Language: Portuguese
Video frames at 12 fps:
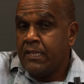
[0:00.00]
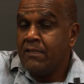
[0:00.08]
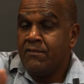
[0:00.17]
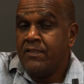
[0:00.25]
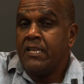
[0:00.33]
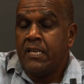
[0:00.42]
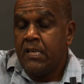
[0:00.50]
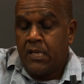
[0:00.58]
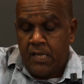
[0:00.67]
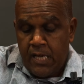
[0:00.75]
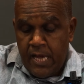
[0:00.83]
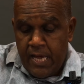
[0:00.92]

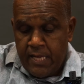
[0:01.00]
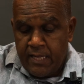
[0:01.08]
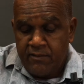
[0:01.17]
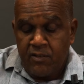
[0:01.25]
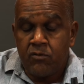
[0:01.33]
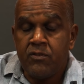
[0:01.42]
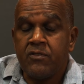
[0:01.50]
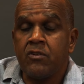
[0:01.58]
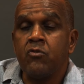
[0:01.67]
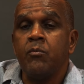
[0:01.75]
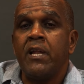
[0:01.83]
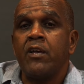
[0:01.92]
nesse, é, nessa
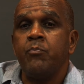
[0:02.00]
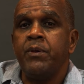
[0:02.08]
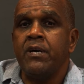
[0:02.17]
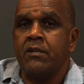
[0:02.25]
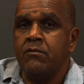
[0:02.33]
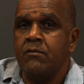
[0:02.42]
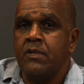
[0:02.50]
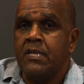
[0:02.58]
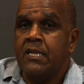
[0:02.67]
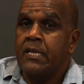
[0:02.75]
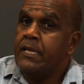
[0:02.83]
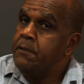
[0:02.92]
condição do black piano.
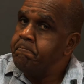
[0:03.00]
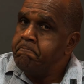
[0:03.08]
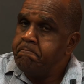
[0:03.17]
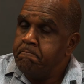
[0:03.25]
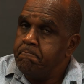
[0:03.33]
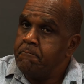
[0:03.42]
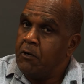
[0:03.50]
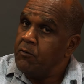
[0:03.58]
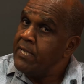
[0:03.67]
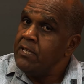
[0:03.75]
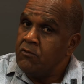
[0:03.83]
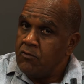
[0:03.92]
Então
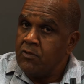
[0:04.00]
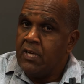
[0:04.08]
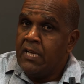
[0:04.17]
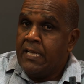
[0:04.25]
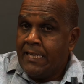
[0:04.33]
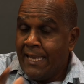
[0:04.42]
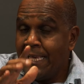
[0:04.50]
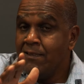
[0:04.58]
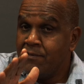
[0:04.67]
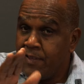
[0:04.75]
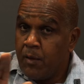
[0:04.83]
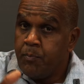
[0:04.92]
é isso. Nem
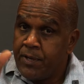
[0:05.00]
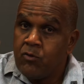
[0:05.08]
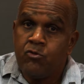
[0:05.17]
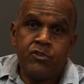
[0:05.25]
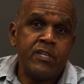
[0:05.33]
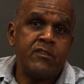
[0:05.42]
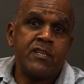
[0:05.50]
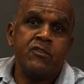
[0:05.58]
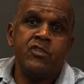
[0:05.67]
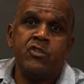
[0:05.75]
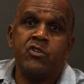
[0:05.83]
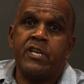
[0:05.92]
sempre é do jeito que a
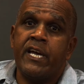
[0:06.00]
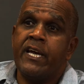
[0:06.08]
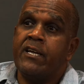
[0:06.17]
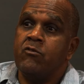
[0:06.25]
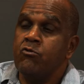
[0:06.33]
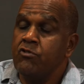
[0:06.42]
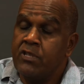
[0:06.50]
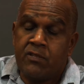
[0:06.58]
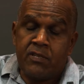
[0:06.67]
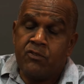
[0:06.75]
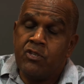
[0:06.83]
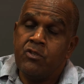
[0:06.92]
gente quer, é do jeito
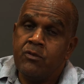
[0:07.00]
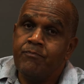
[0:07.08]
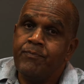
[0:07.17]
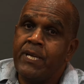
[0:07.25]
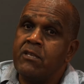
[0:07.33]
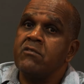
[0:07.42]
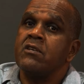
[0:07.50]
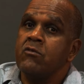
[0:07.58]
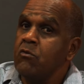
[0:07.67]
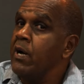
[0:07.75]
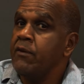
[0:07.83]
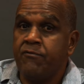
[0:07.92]
que a gente pensa.
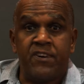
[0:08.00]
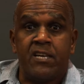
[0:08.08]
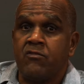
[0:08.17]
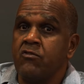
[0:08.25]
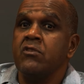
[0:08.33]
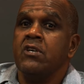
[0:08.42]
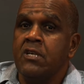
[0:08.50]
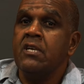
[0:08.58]
Não é fácil.